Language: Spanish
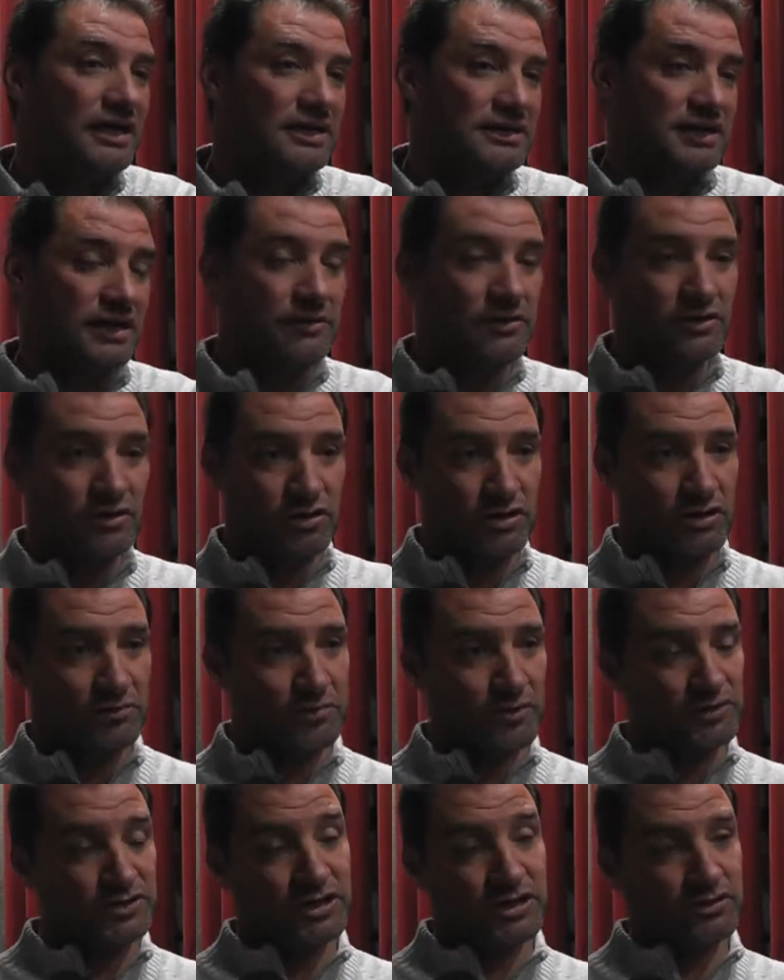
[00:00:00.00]
Sabiendo que el
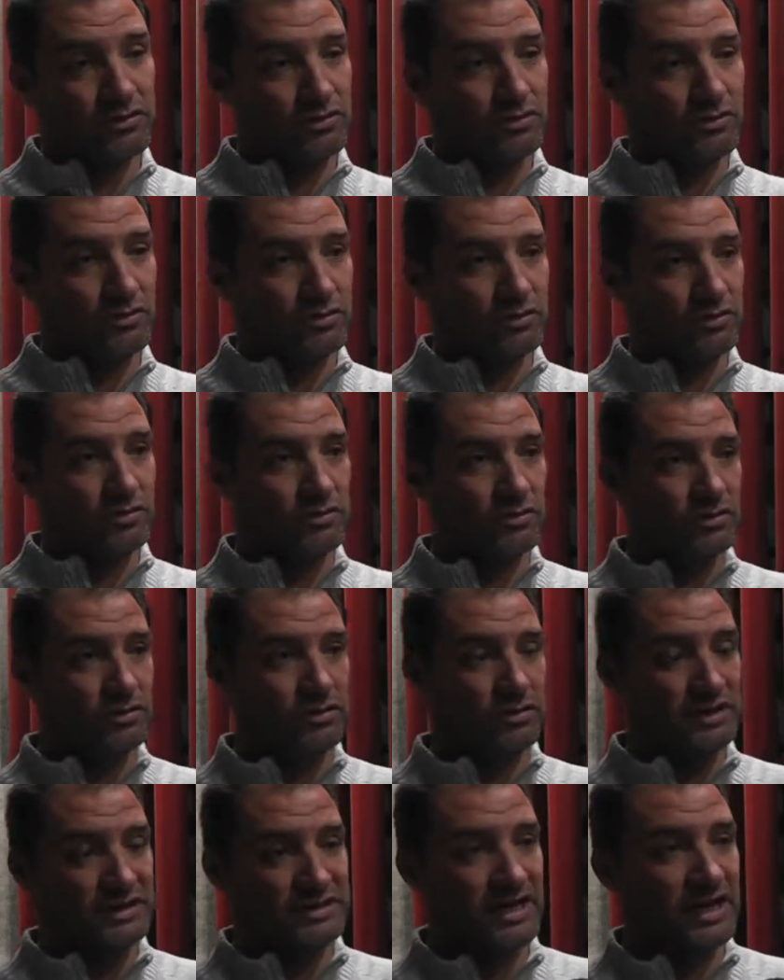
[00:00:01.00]

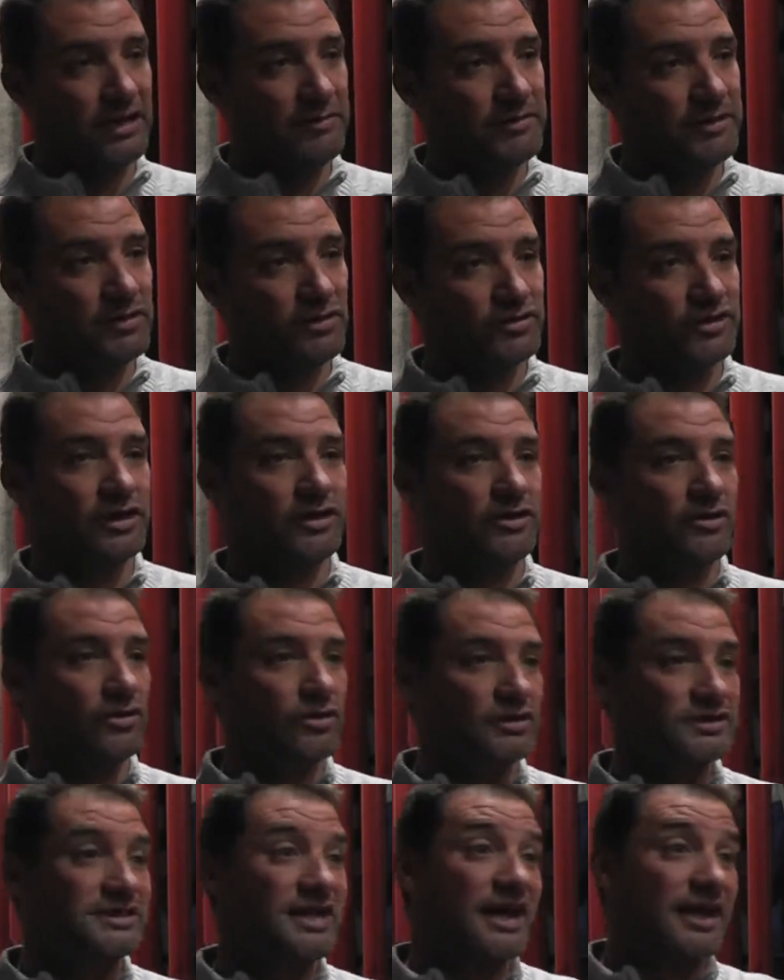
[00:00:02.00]
proyecto de saneamiento se
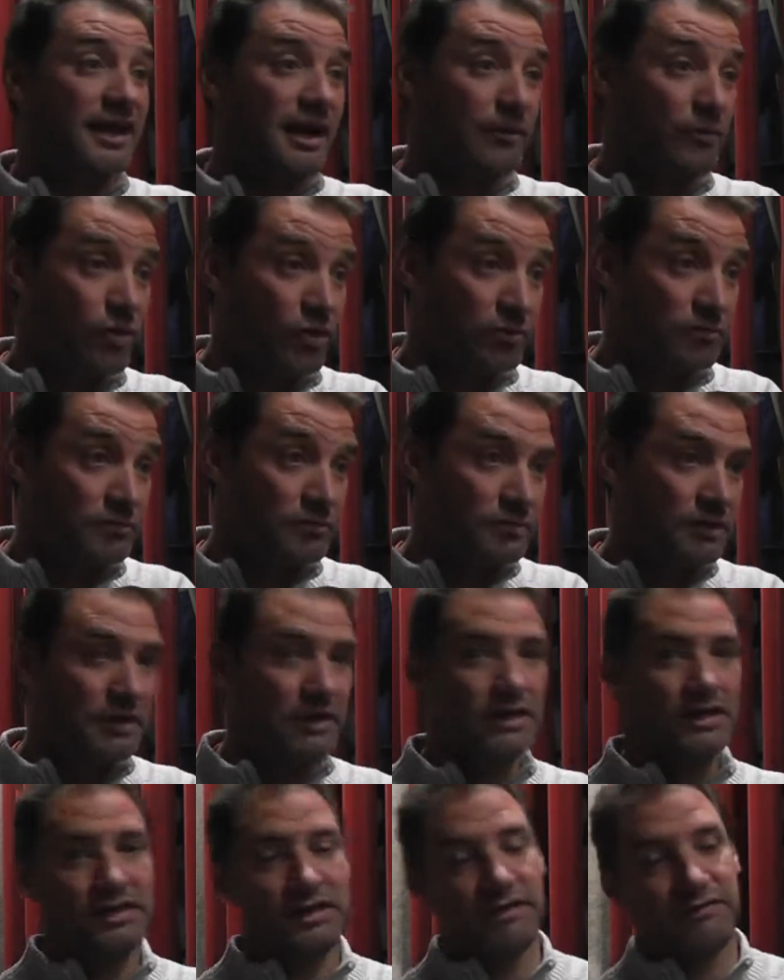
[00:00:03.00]
dio en San Ramón
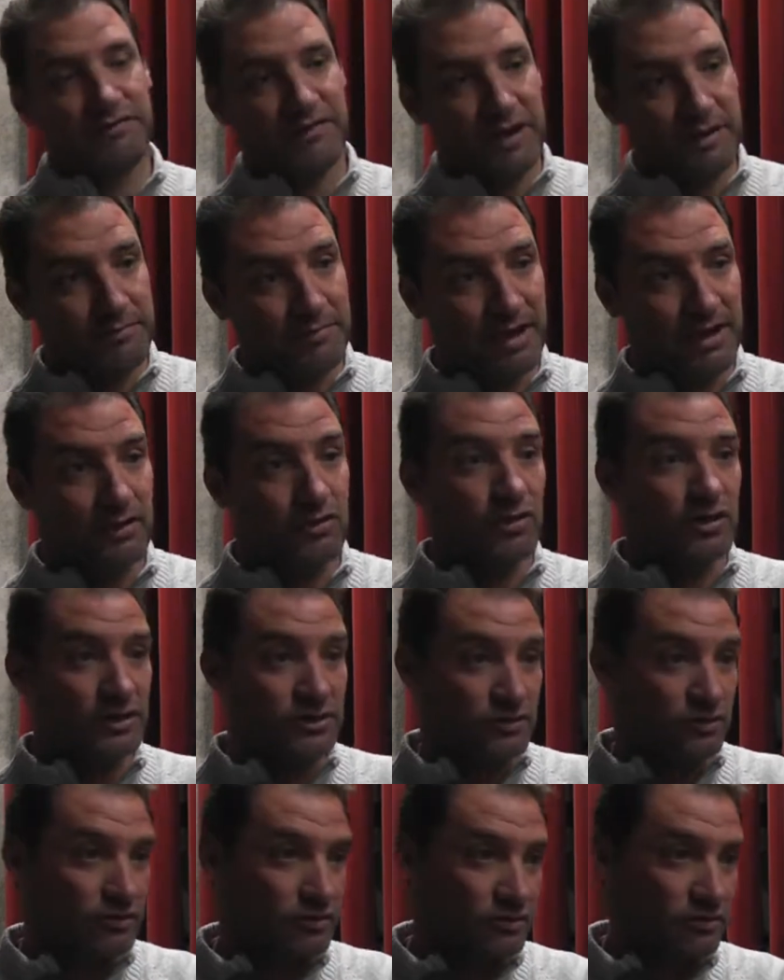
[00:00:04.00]
y en Frei Marco, que
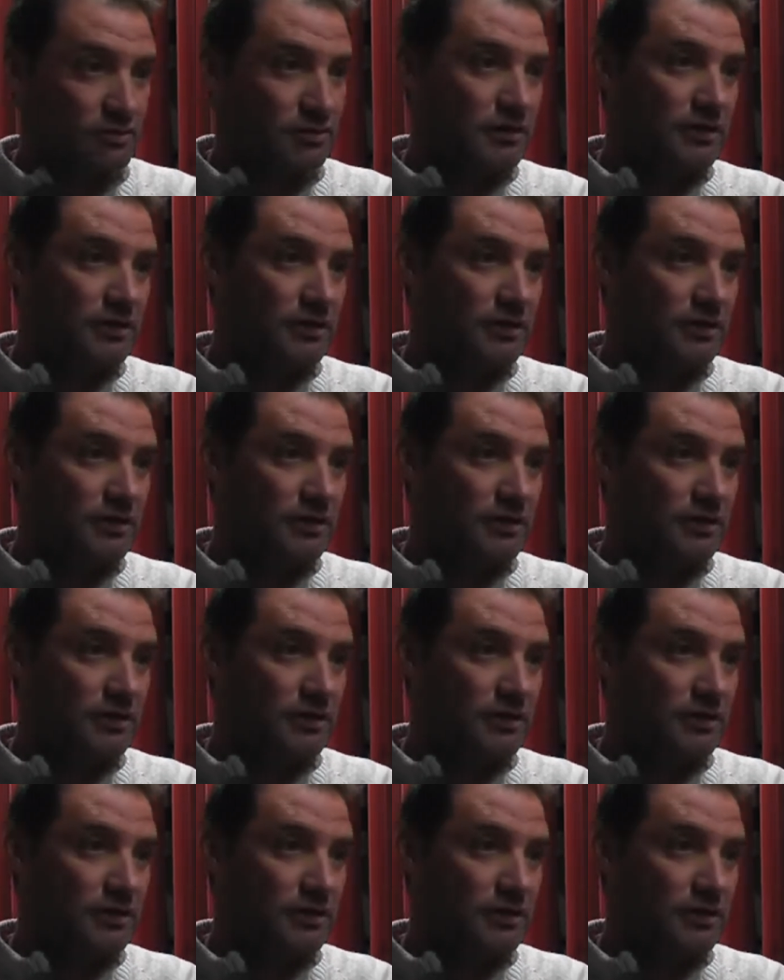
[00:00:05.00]
son